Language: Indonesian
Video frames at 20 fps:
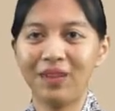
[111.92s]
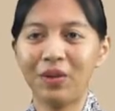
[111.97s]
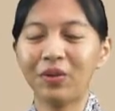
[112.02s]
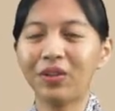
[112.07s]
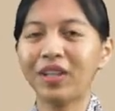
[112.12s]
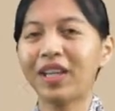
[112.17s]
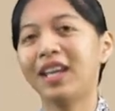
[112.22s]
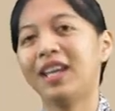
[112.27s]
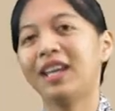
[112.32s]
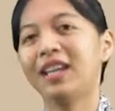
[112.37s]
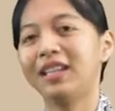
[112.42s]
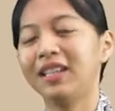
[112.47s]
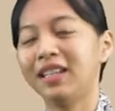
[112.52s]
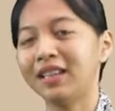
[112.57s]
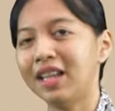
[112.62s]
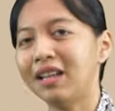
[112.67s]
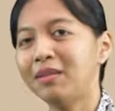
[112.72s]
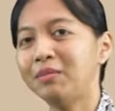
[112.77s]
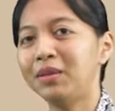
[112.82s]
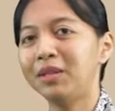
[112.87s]
Oke,
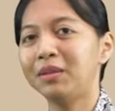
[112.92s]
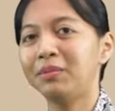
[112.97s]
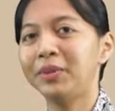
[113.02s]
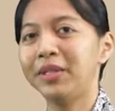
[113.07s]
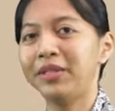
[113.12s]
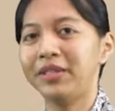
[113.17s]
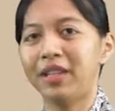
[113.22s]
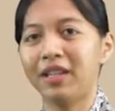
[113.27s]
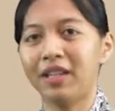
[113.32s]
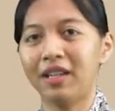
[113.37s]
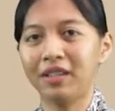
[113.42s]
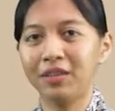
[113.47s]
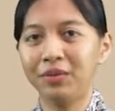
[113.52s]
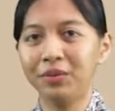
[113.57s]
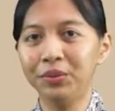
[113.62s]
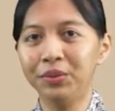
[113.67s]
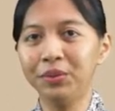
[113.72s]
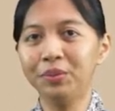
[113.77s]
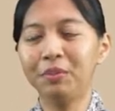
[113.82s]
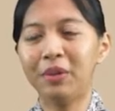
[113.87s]
kita berbicara
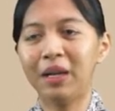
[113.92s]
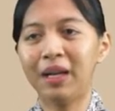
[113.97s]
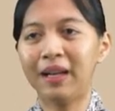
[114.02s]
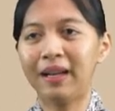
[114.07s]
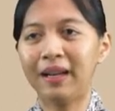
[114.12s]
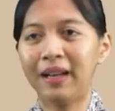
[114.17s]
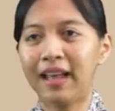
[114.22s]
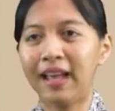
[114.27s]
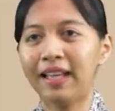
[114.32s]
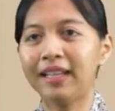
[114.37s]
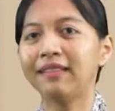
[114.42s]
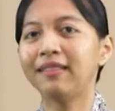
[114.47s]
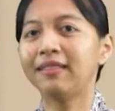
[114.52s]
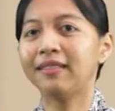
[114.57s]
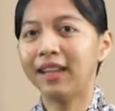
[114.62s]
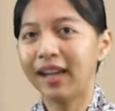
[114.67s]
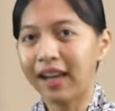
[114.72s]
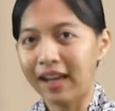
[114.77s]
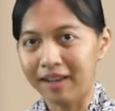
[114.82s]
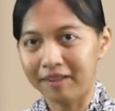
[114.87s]
dulu mengenai
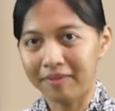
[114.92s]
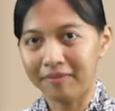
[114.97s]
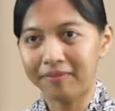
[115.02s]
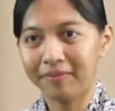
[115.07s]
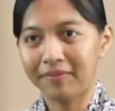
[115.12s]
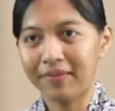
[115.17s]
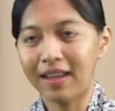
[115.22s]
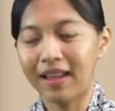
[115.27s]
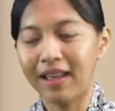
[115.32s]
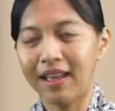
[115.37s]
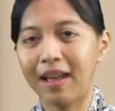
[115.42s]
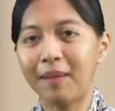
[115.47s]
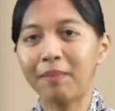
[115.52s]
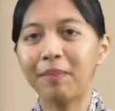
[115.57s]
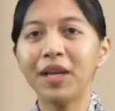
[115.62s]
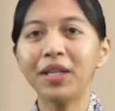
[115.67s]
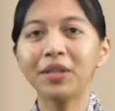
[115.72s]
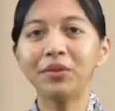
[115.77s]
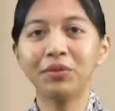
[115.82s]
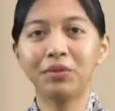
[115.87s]
tren. Nah,
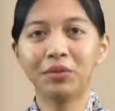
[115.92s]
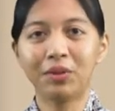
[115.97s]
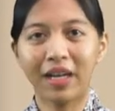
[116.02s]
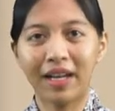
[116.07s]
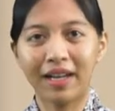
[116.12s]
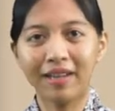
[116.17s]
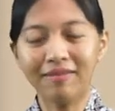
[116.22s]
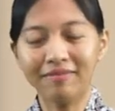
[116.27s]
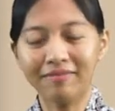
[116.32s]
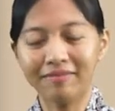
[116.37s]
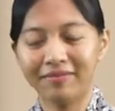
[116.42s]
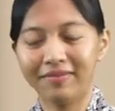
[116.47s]
apa itu tren?